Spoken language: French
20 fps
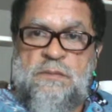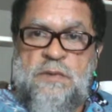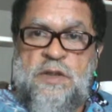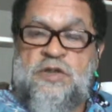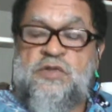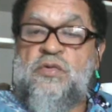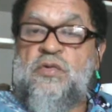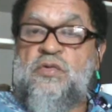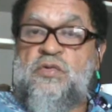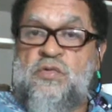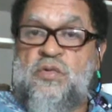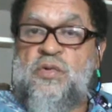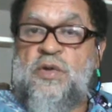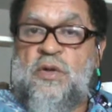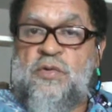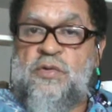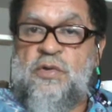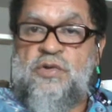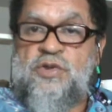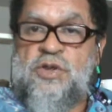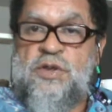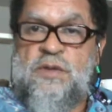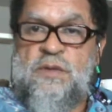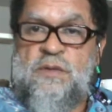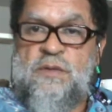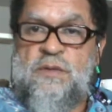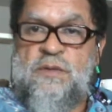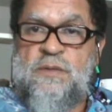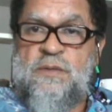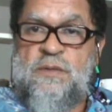Est-ce que tu es en danger
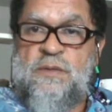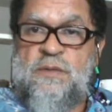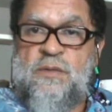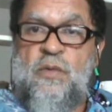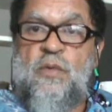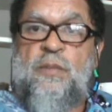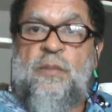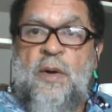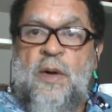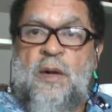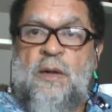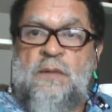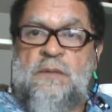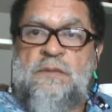ou pas